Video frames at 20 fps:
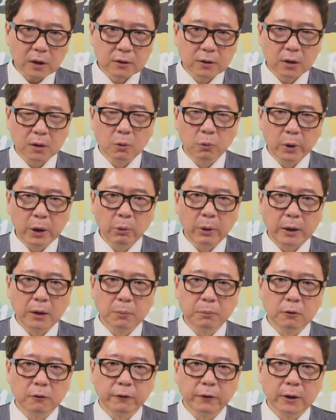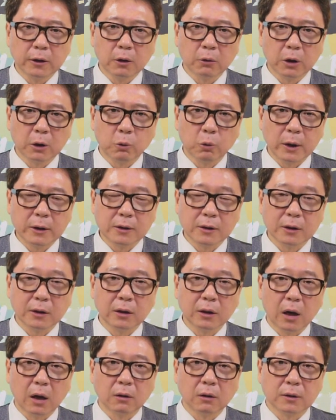这个微软的部分呢，会关
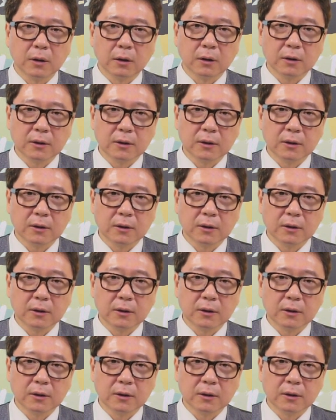系到整